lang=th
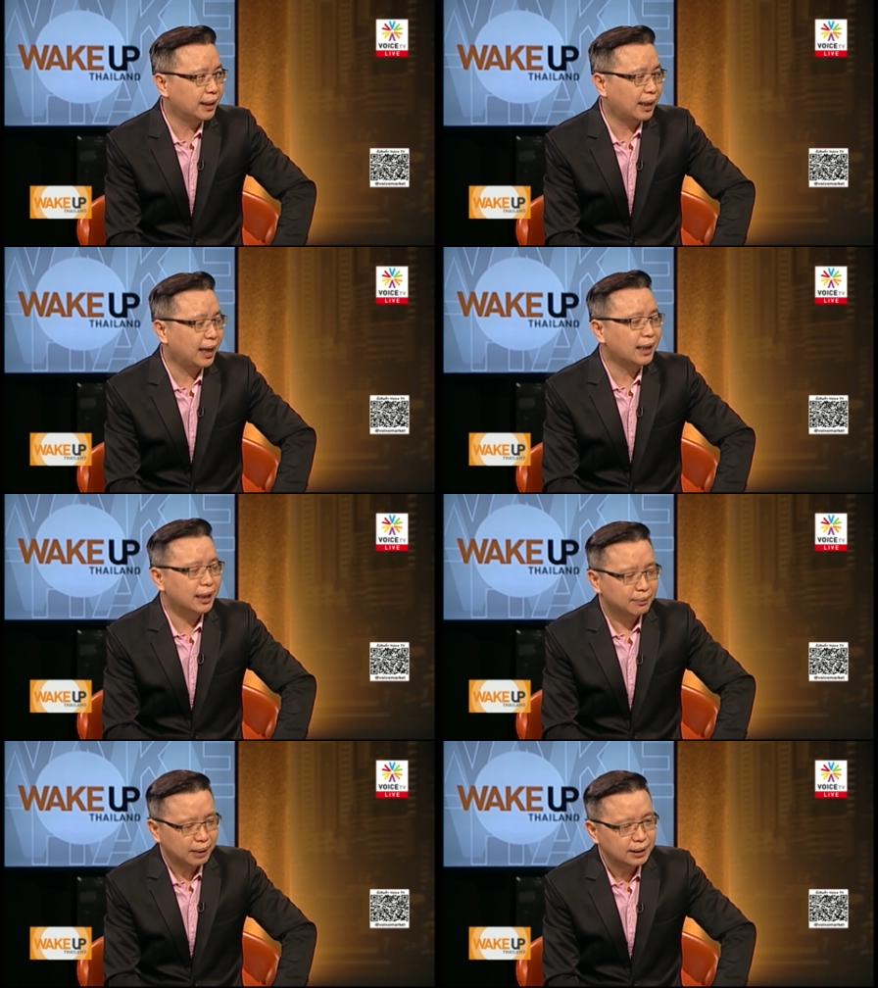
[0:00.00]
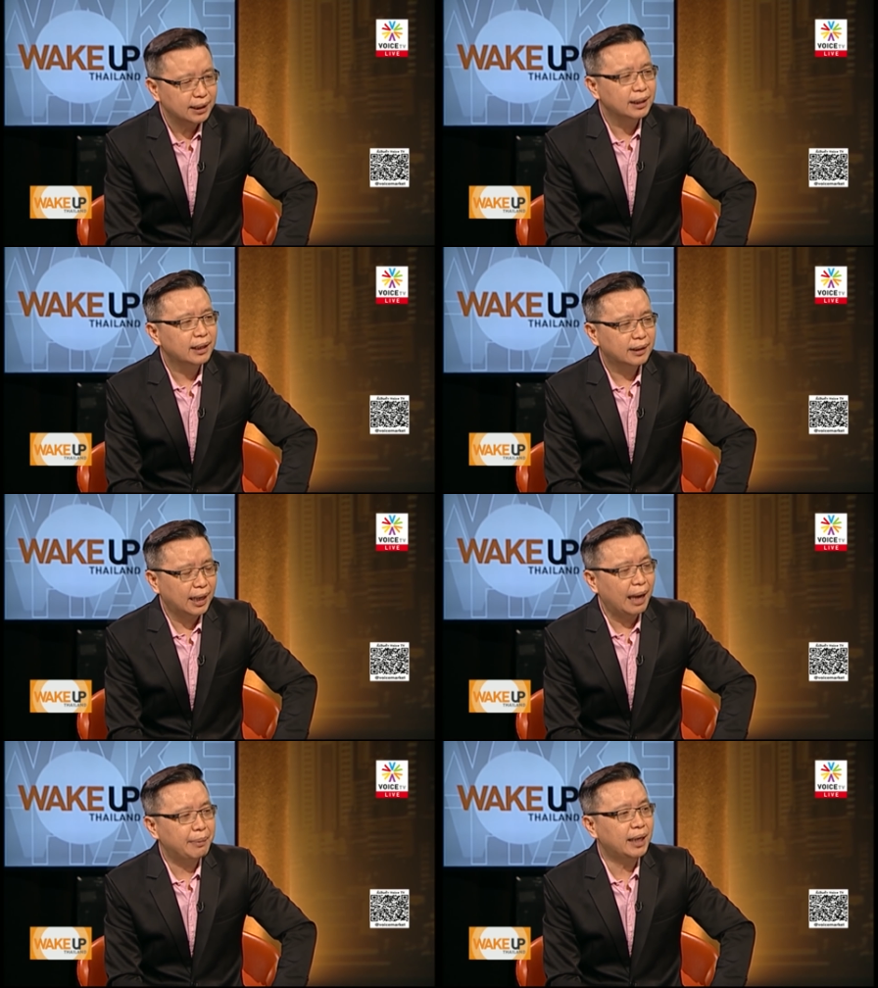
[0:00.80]
ทางด้านเดิม แต่จริงๆ ใน
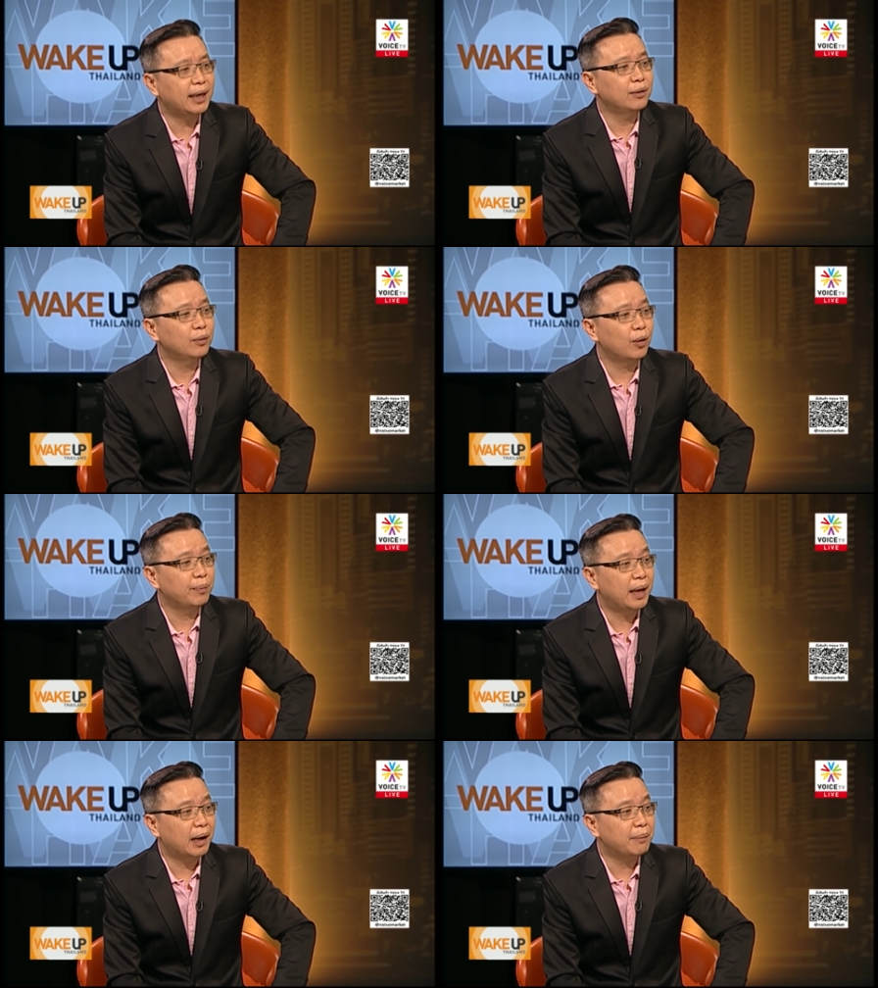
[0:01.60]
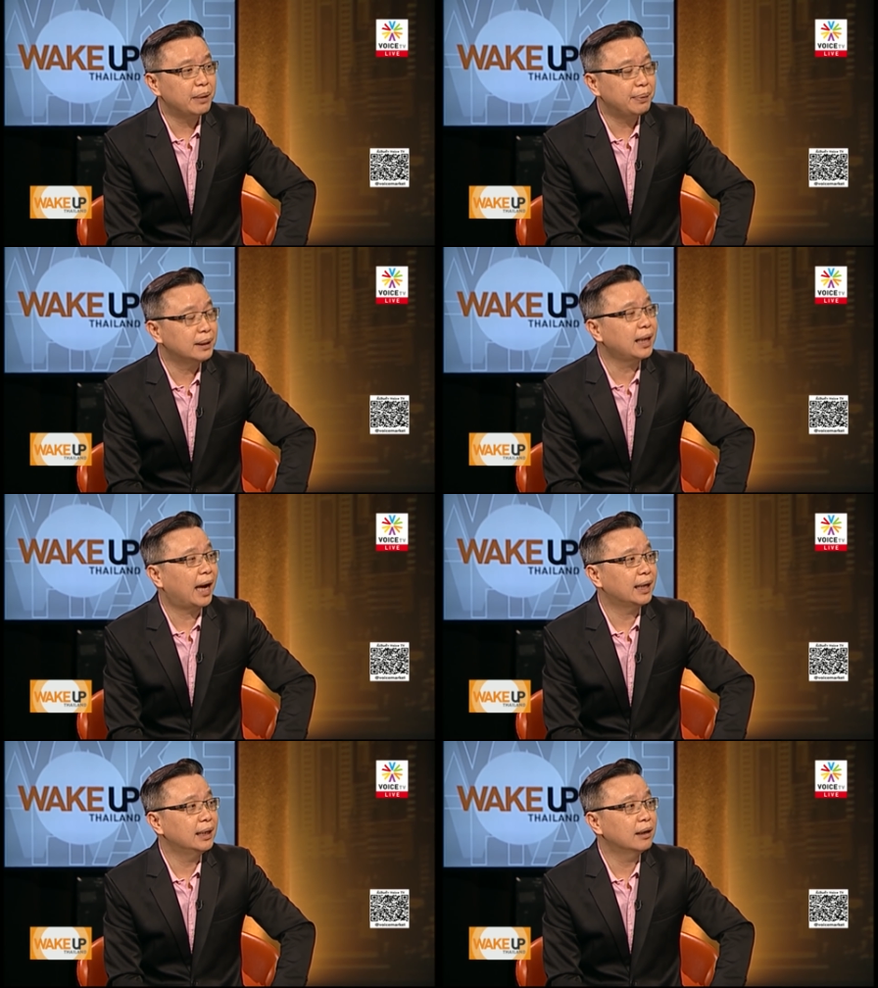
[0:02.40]
หลายประเทศในยุโรปเนี่ย ก็มีพื้นฐา
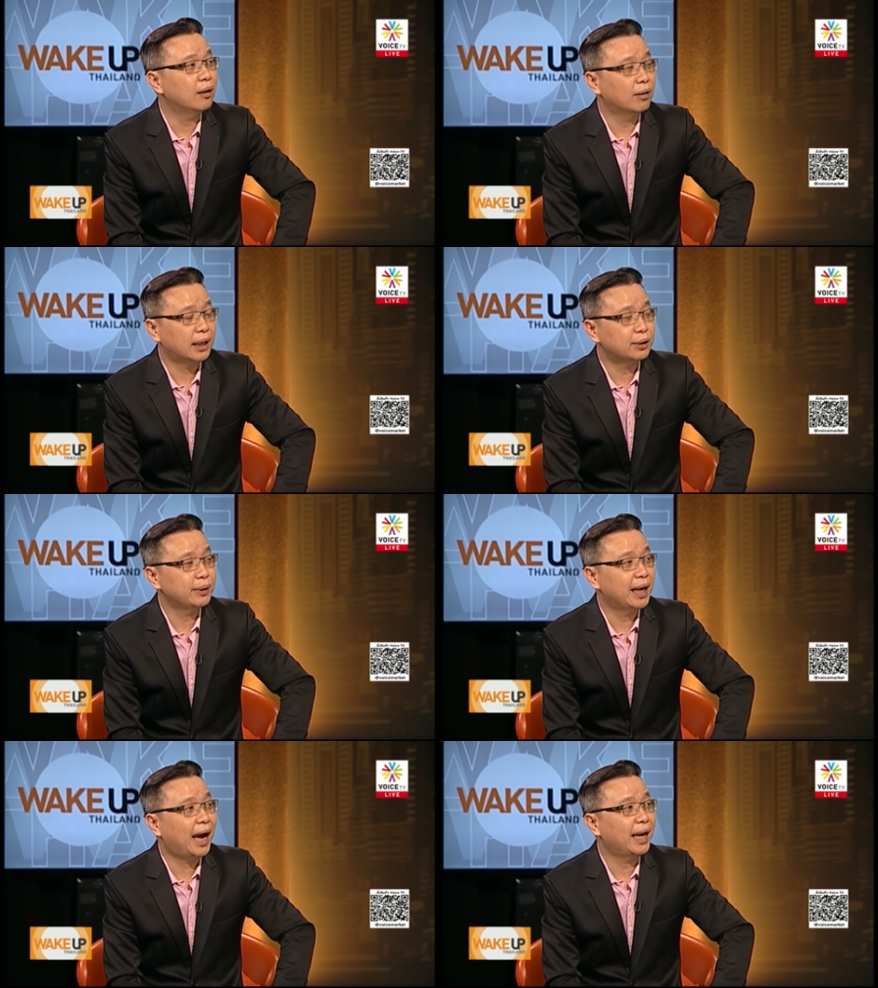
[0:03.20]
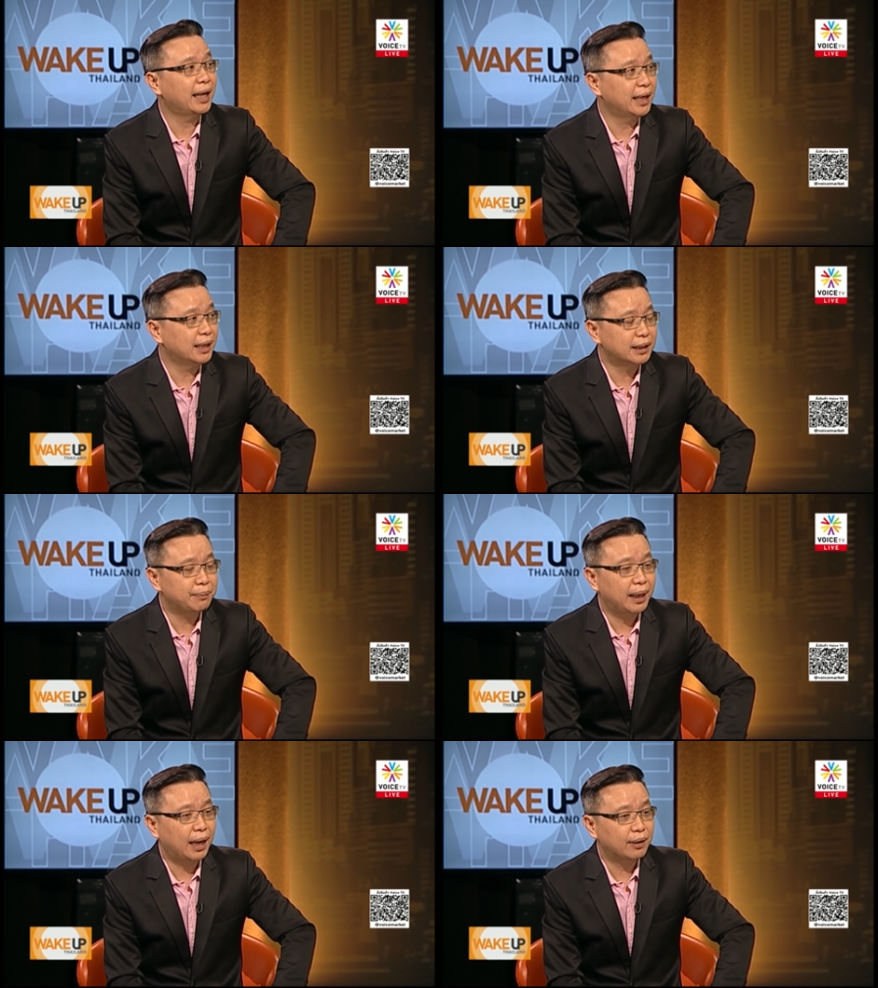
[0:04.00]
นในเรื่องของรัฐสวัสดิการอะไรเงี้ยซึ่ง
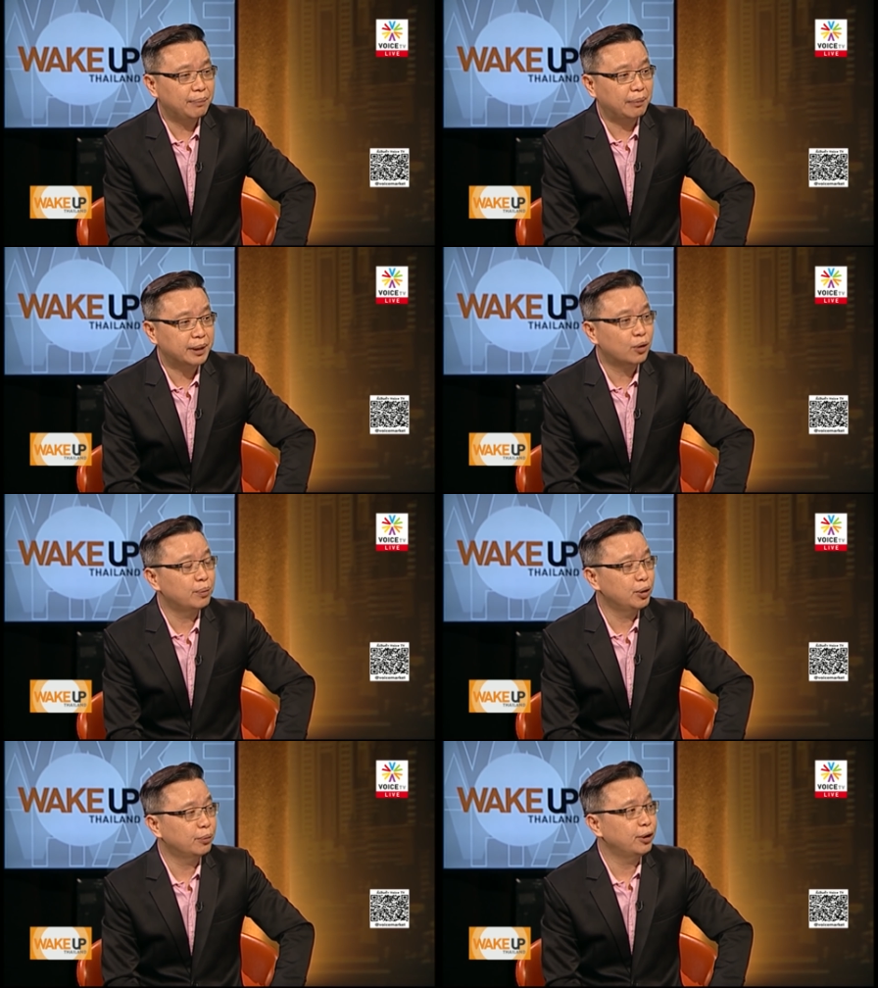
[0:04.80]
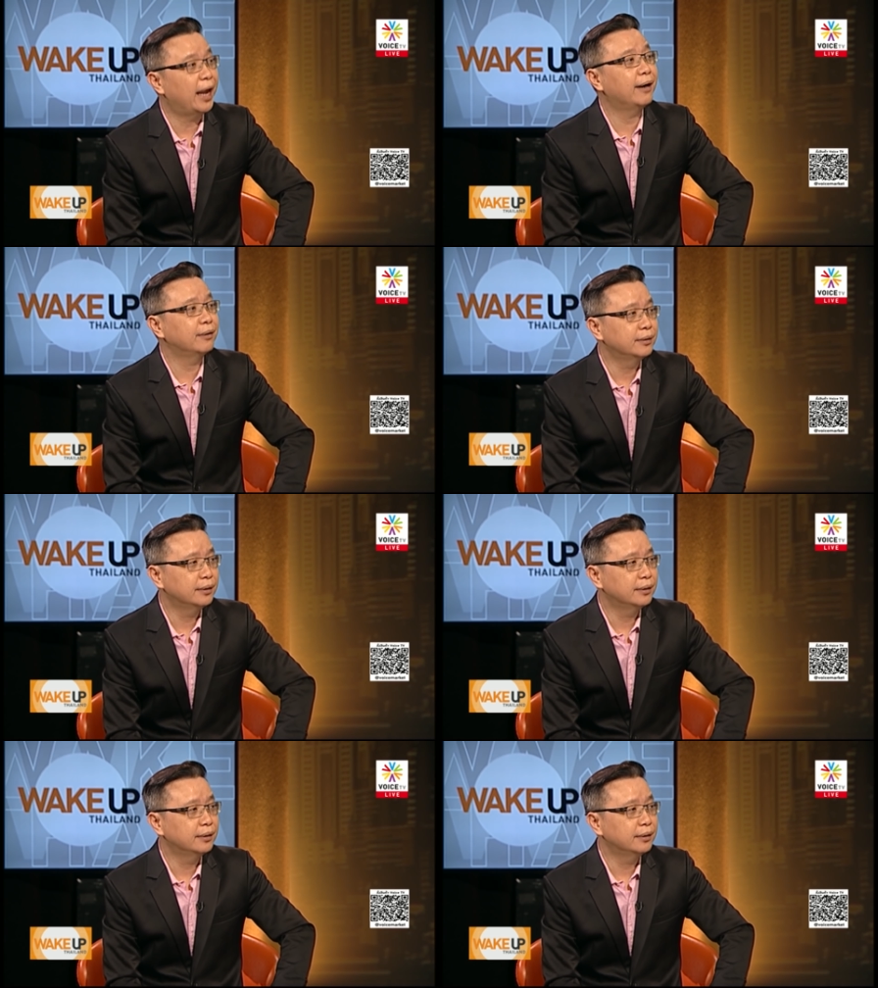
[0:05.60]
เป็นแนวคิดแบบสังคมนิยมอยู่แล้ว